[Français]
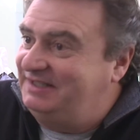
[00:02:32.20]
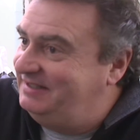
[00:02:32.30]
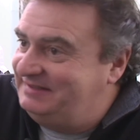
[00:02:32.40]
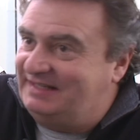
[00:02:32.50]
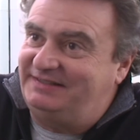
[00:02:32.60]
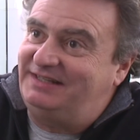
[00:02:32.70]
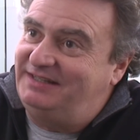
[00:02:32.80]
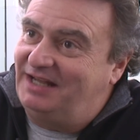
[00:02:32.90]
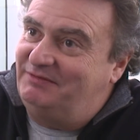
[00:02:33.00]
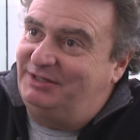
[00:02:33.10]
et ça, ça
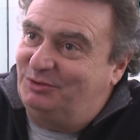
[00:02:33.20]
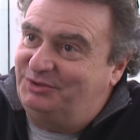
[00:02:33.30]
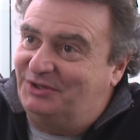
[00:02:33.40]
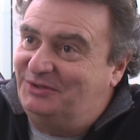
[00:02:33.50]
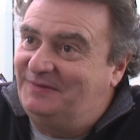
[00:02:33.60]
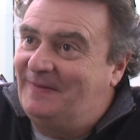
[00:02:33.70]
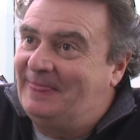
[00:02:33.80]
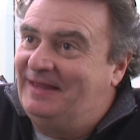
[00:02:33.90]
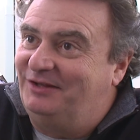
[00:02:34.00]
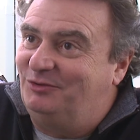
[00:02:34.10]
s'acquiert avec le temps.
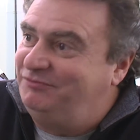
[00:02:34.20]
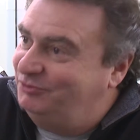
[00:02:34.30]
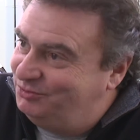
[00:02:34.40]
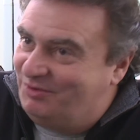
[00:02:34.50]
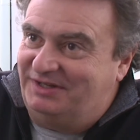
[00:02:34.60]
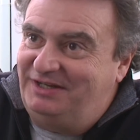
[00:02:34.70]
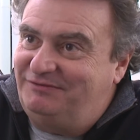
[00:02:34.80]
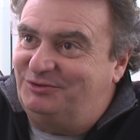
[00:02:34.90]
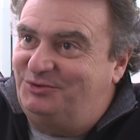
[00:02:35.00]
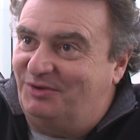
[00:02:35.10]
Donc, faut tourner,
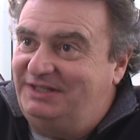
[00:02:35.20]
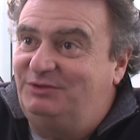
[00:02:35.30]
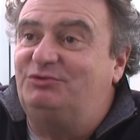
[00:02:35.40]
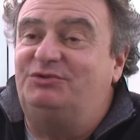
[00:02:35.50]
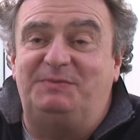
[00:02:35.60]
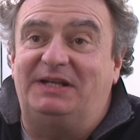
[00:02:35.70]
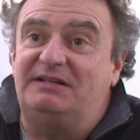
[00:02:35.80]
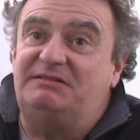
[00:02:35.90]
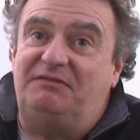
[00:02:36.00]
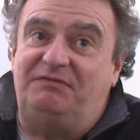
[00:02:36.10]
faut tourner. Donc, ce
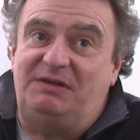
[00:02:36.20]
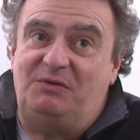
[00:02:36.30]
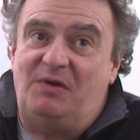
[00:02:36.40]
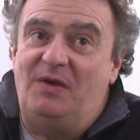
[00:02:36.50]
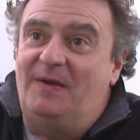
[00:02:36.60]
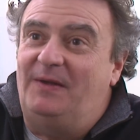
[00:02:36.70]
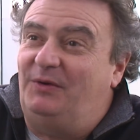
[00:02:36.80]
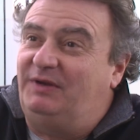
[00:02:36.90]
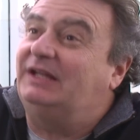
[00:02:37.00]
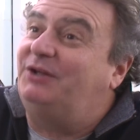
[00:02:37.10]
spectacle, ça fait euh,
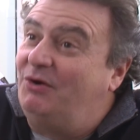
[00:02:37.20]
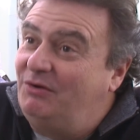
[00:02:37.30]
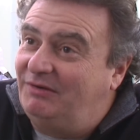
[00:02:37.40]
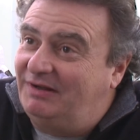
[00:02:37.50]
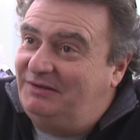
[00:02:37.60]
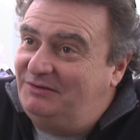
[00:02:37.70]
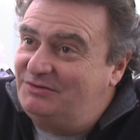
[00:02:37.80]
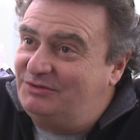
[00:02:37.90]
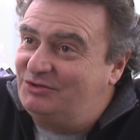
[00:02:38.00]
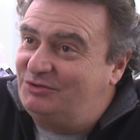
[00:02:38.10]
euh, quatre 4 ans
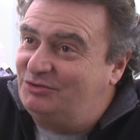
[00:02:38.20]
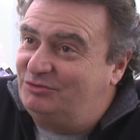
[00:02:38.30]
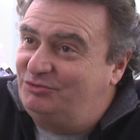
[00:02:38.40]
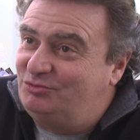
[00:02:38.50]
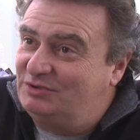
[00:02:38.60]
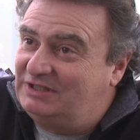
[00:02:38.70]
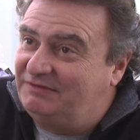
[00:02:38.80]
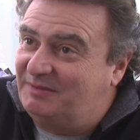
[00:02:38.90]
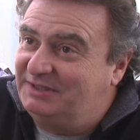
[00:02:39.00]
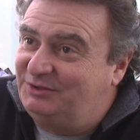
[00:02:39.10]
hein, que, je tourne, ça
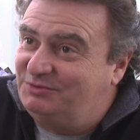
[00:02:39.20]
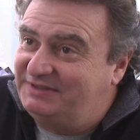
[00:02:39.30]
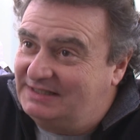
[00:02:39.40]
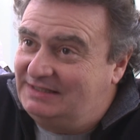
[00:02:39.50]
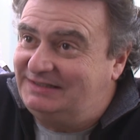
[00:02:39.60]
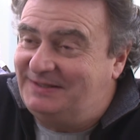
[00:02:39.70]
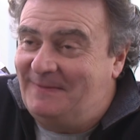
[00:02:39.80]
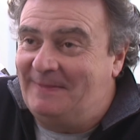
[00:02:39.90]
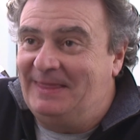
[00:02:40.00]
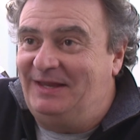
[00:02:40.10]
fera bientôt 5.
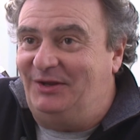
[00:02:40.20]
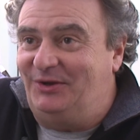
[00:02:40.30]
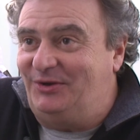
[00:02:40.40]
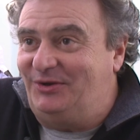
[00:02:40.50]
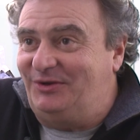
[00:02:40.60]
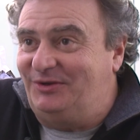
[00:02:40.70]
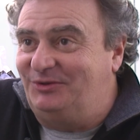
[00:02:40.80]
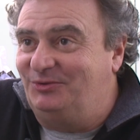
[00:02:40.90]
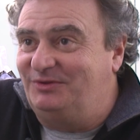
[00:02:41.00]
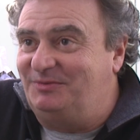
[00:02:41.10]

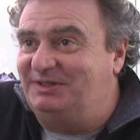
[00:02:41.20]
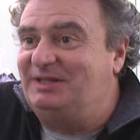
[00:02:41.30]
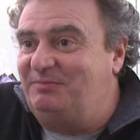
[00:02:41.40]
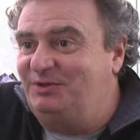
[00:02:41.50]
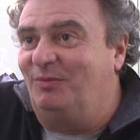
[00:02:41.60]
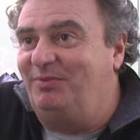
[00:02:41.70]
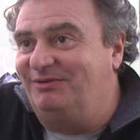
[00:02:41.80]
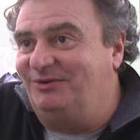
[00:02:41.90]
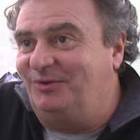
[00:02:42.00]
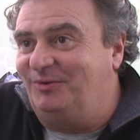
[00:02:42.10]
donc, petit à petit, on prend,
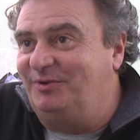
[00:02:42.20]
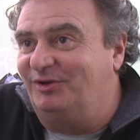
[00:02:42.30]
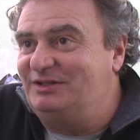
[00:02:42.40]
on prend de